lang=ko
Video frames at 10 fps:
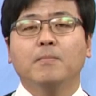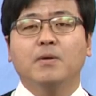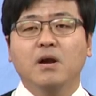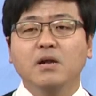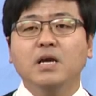
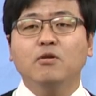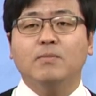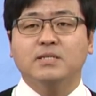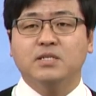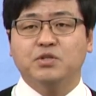별개로
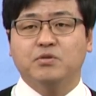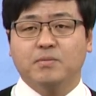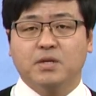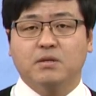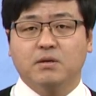만세 시위를
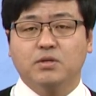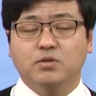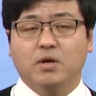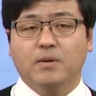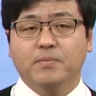벌였던
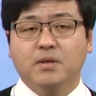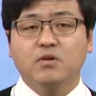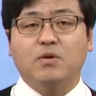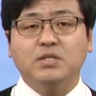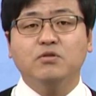거죠.
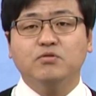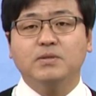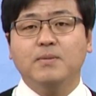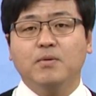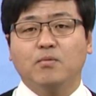그 과정을 좀
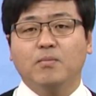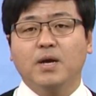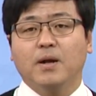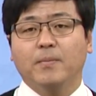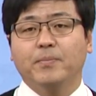
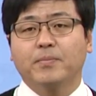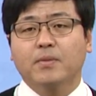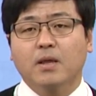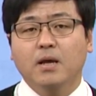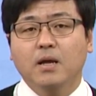살펴보면
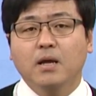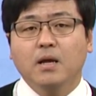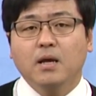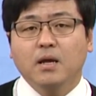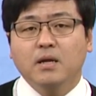
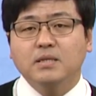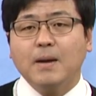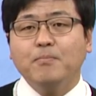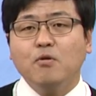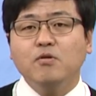
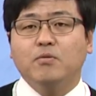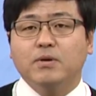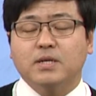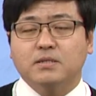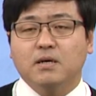탑골
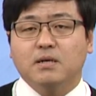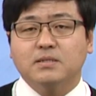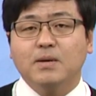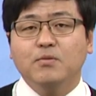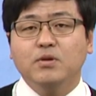공원에서
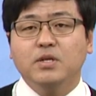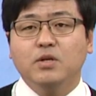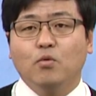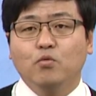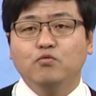3월
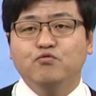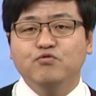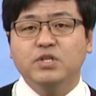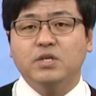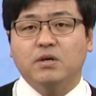1일 오후
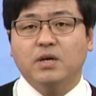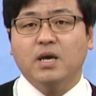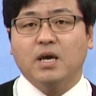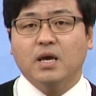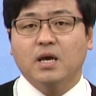
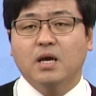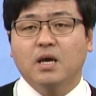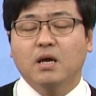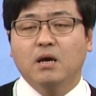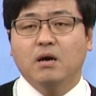2시경에
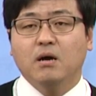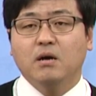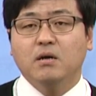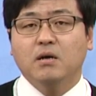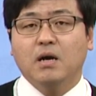
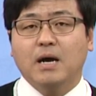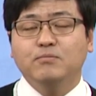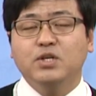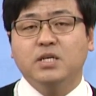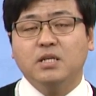어,
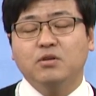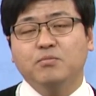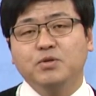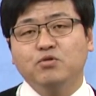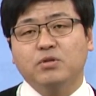아무리 기다려도
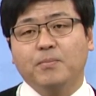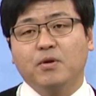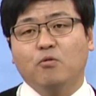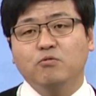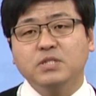민족
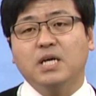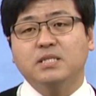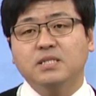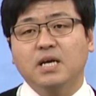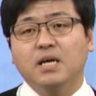대표가 오지
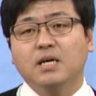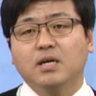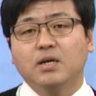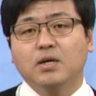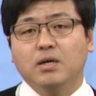않자
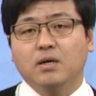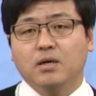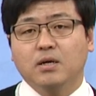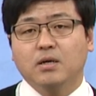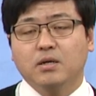
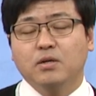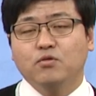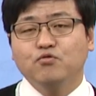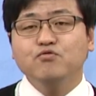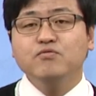어,
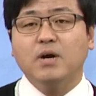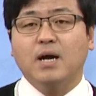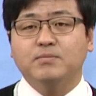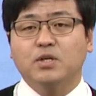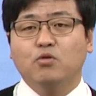누군가
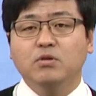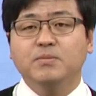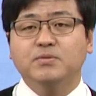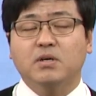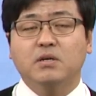갑자기
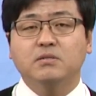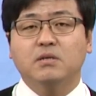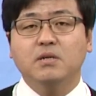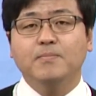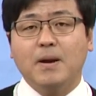
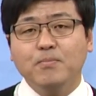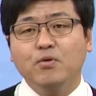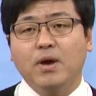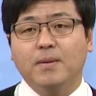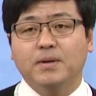독립선언서를
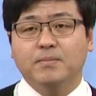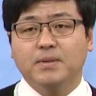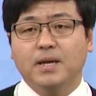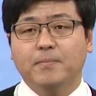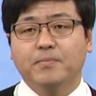발표해
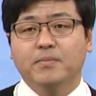버립니다.